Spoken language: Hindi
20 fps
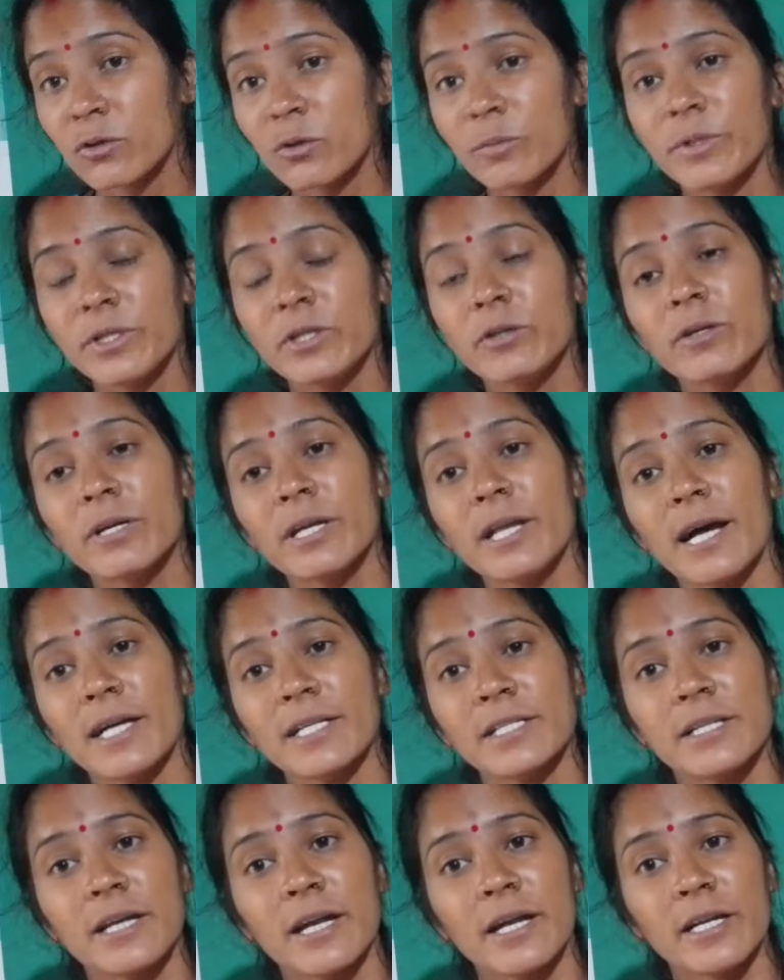तो वीडियो के
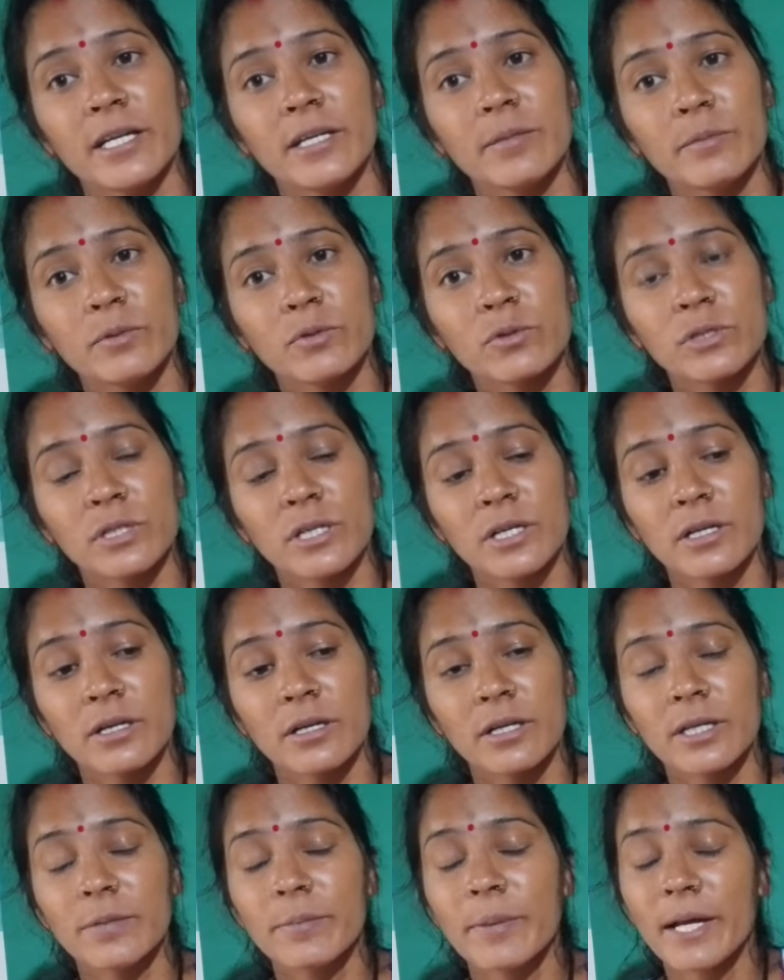लास्ट एंडिंग में उसने
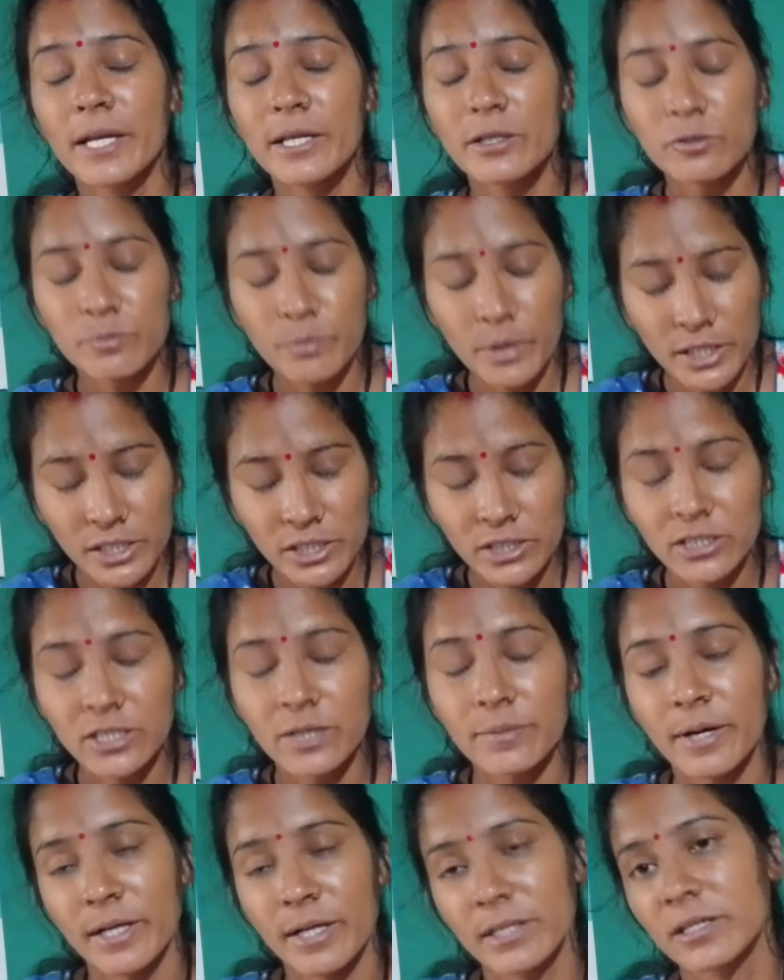नहीं पहले तो फर्स्ट
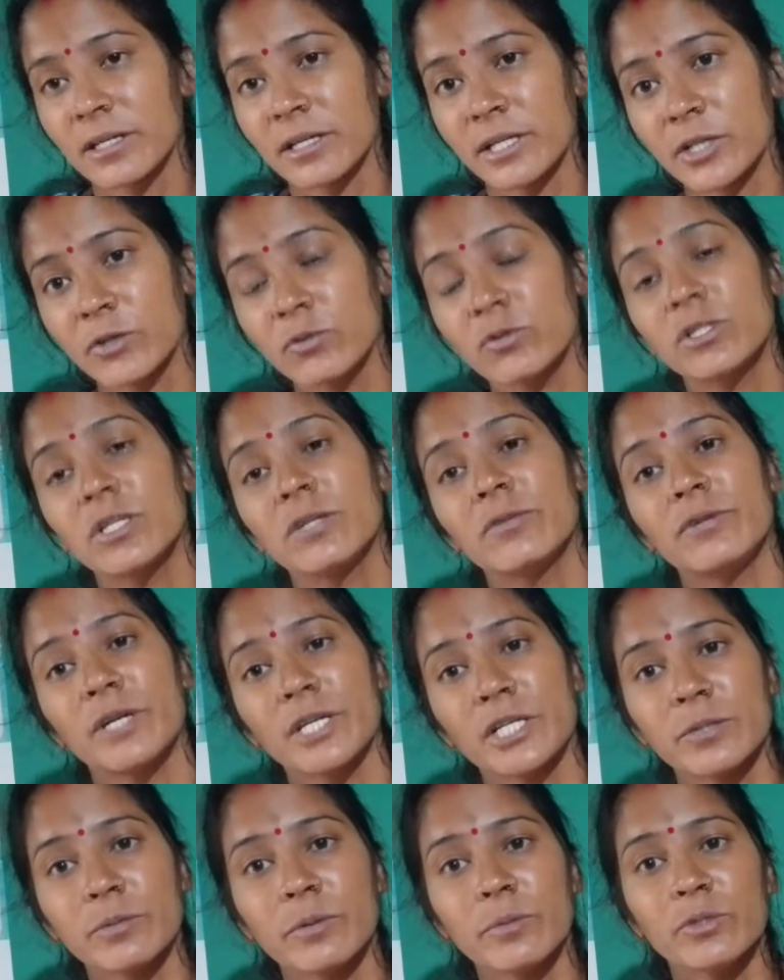से बात करती हूँ उसने
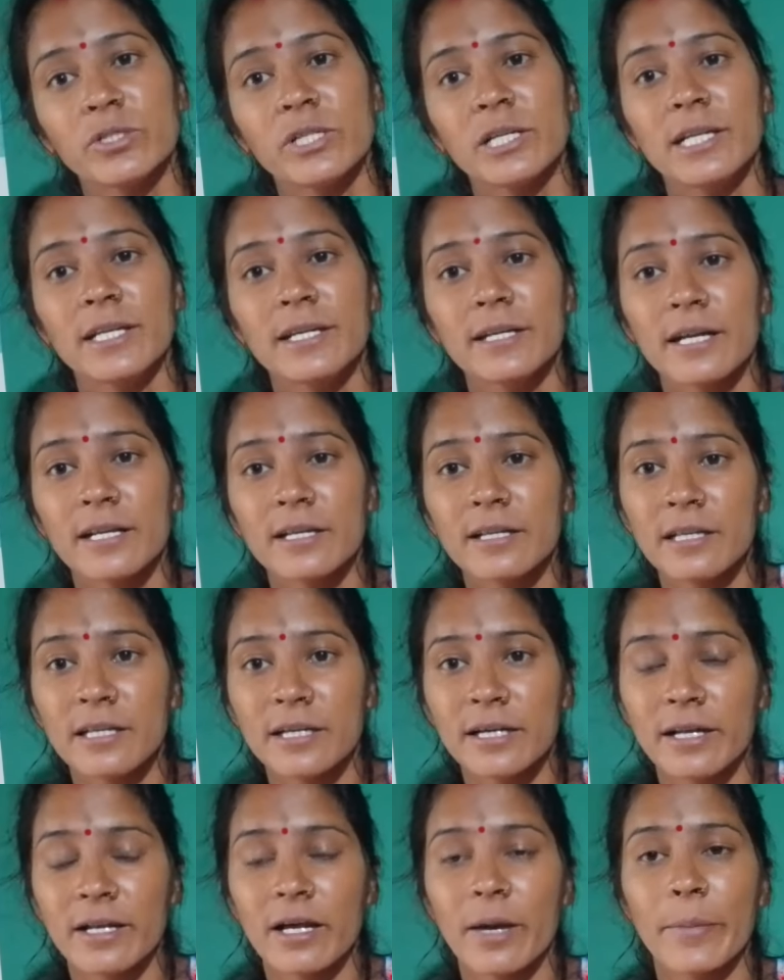फर्स्ट में मुझे लीगल इन
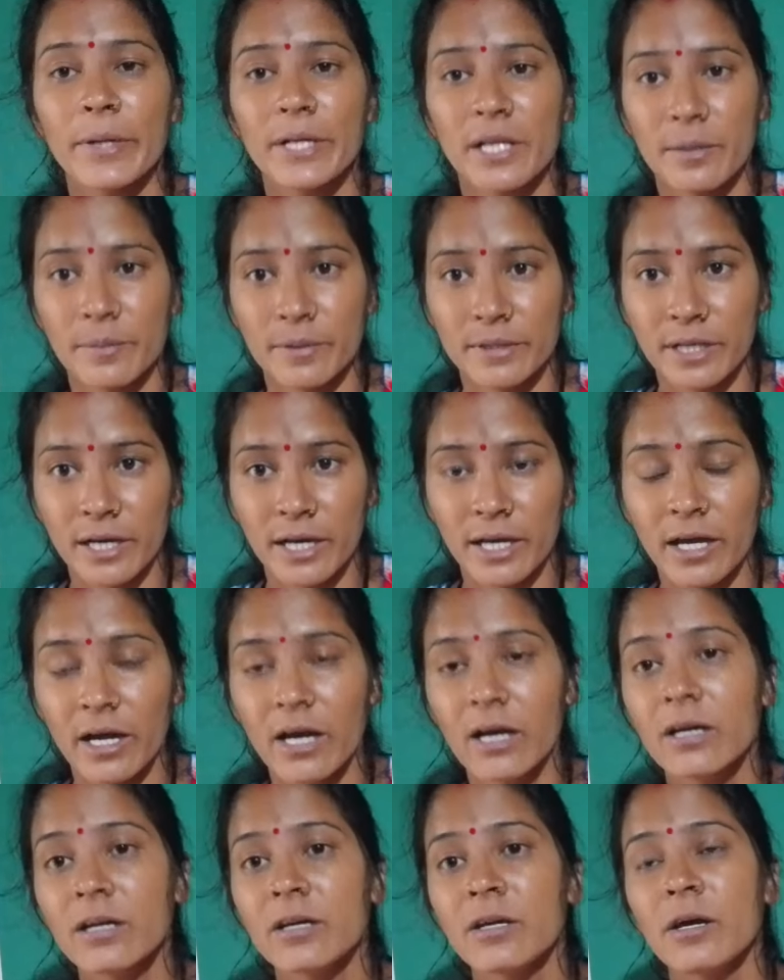लीगल का पता
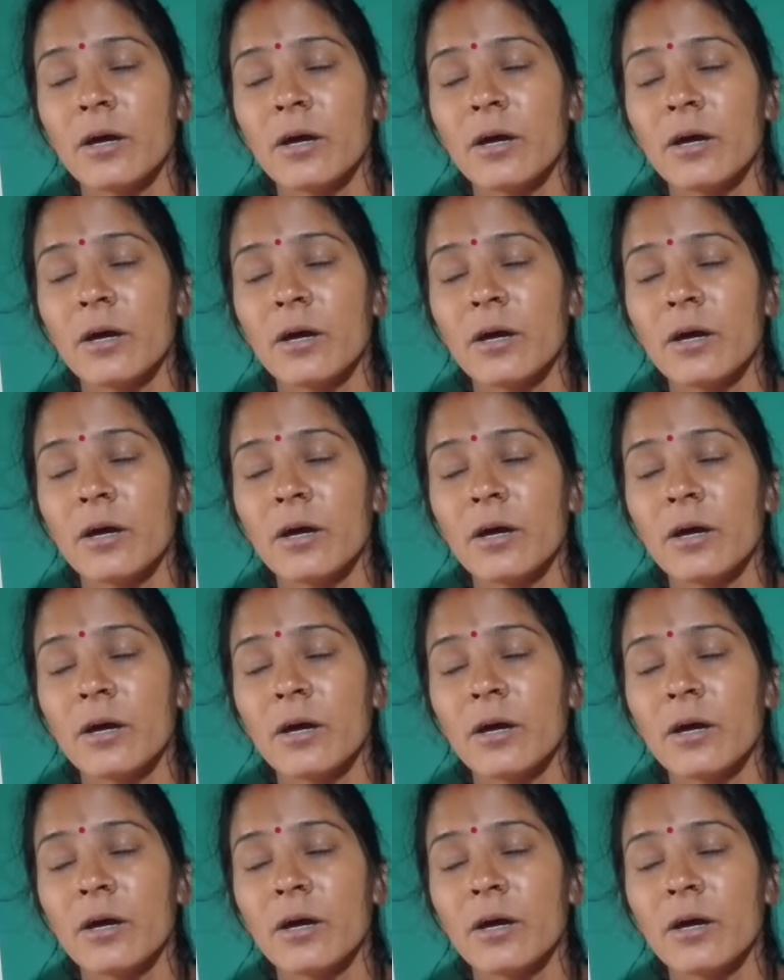बताया